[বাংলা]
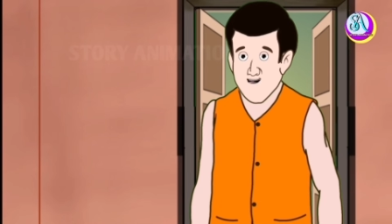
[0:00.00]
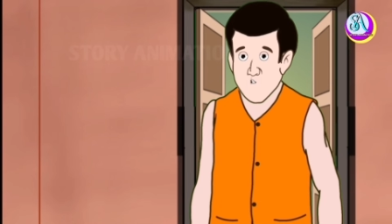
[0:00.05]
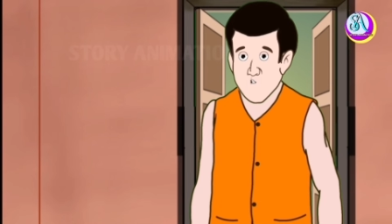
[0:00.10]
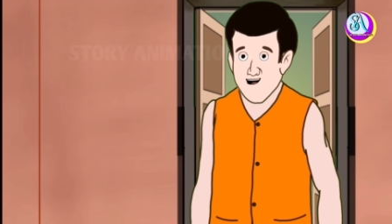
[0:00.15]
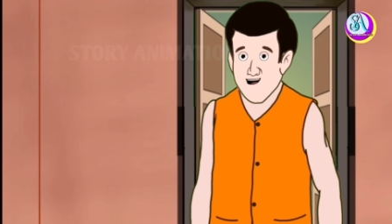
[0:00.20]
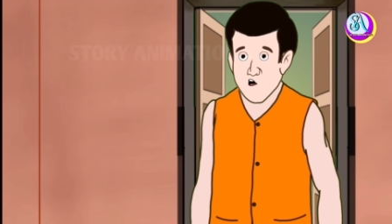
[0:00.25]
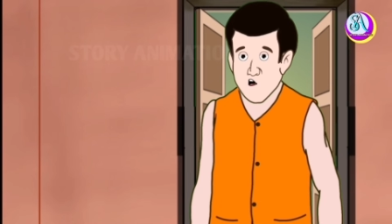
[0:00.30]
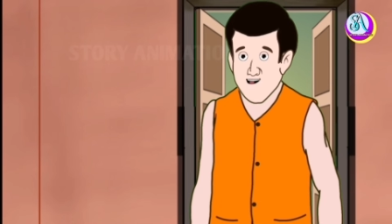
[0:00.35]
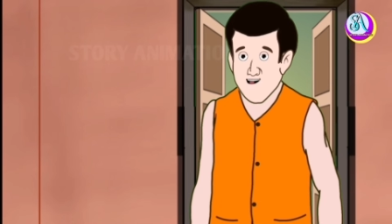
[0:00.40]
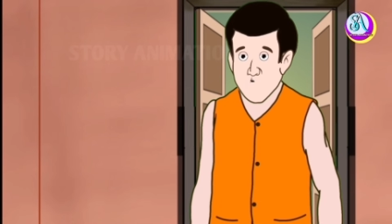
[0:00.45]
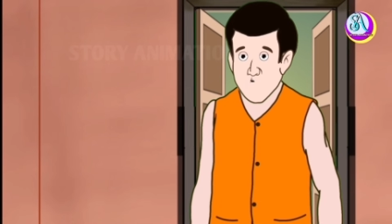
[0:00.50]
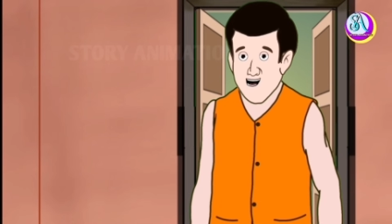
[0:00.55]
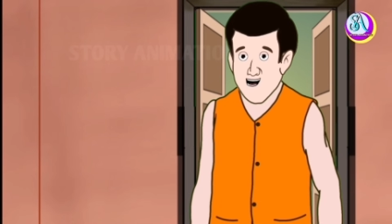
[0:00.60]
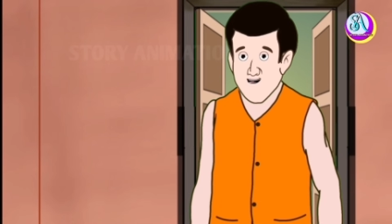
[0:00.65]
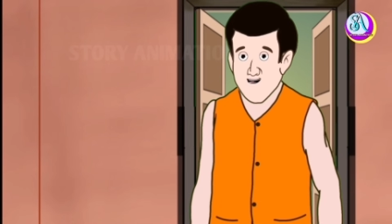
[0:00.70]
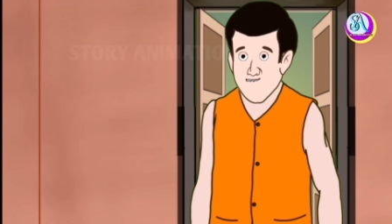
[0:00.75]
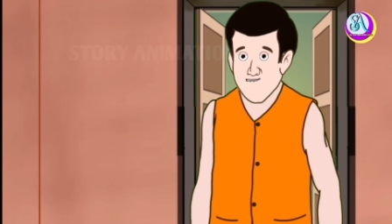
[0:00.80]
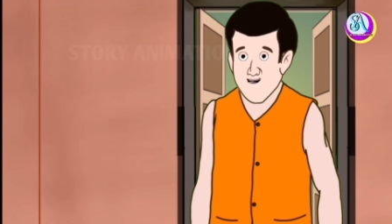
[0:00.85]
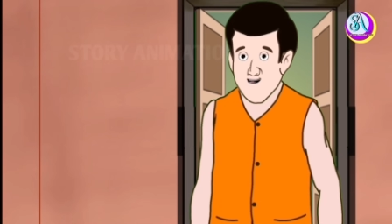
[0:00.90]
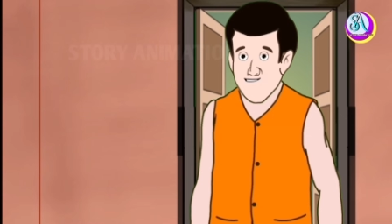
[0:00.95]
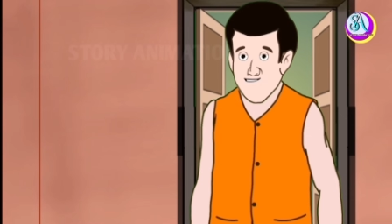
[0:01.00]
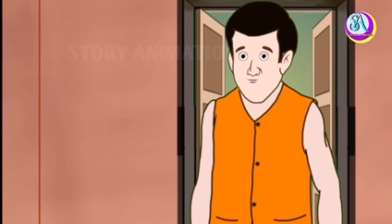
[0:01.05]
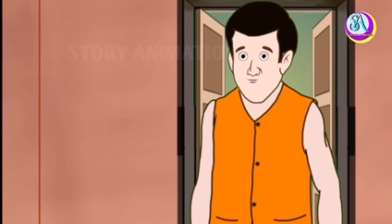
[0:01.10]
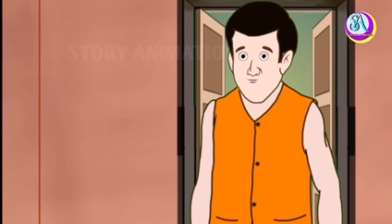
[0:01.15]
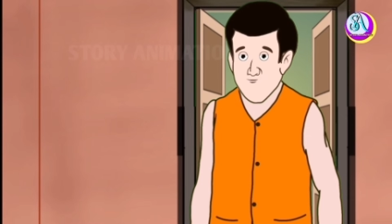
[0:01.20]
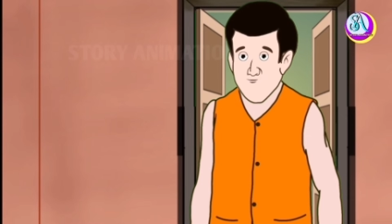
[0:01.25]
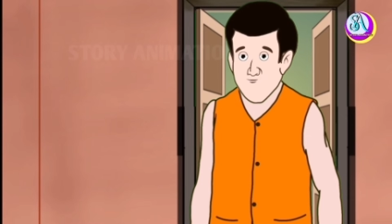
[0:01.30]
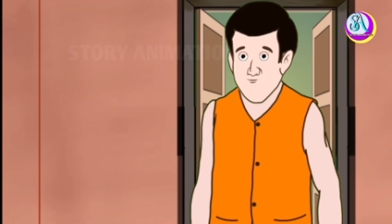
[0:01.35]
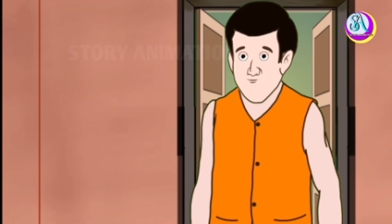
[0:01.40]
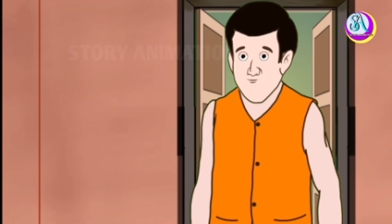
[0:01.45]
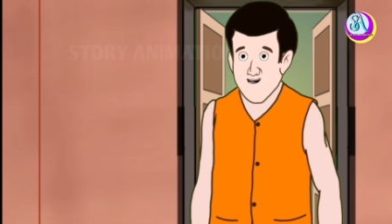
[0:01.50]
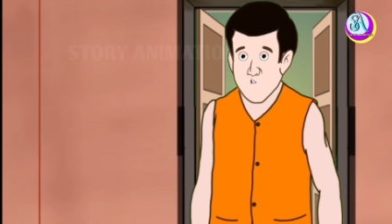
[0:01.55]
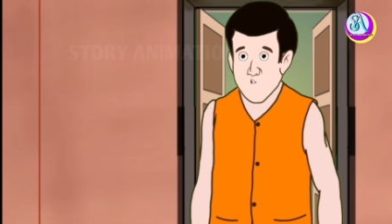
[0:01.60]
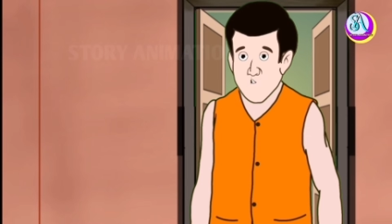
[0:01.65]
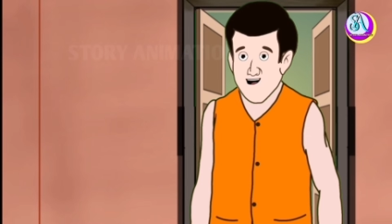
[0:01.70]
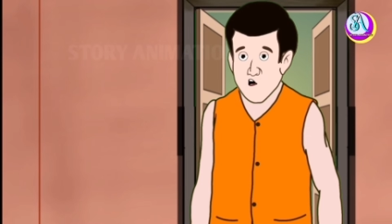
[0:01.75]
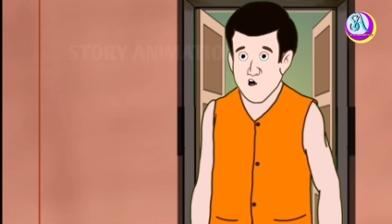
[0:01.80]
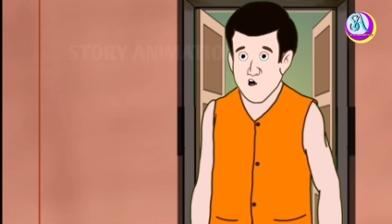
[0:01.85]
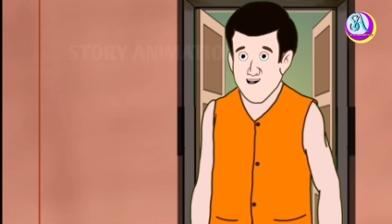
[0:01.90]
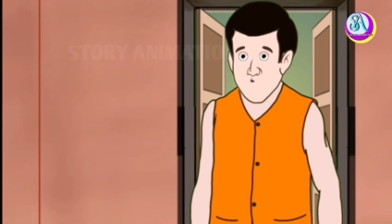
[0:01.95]
এ কি দেখছি আমি আমি
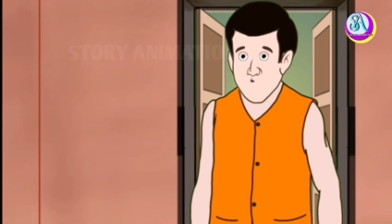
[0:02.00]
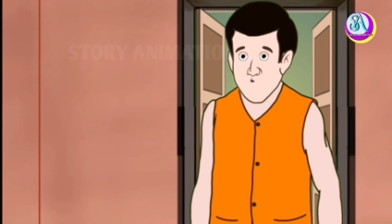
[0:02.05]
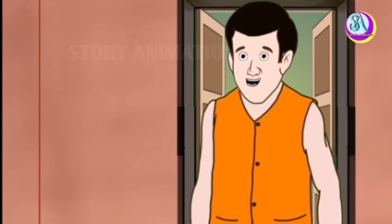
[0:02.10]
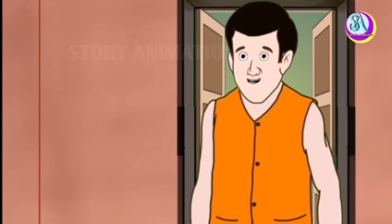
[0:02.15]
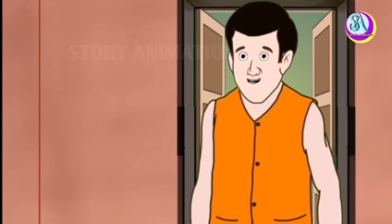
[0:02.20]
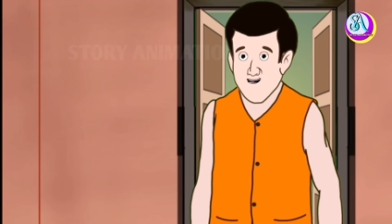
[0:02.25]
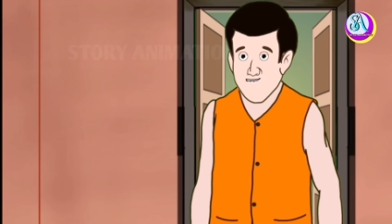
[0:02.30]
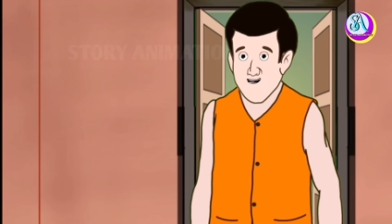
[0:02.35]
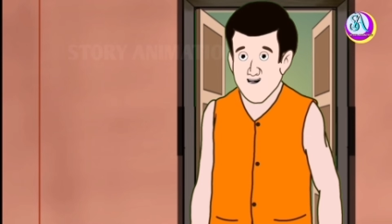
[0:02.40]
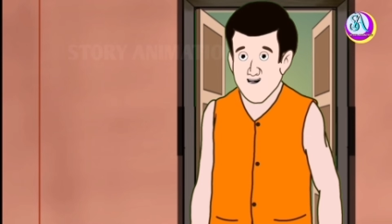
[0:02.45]
কোনো স্বপ্ন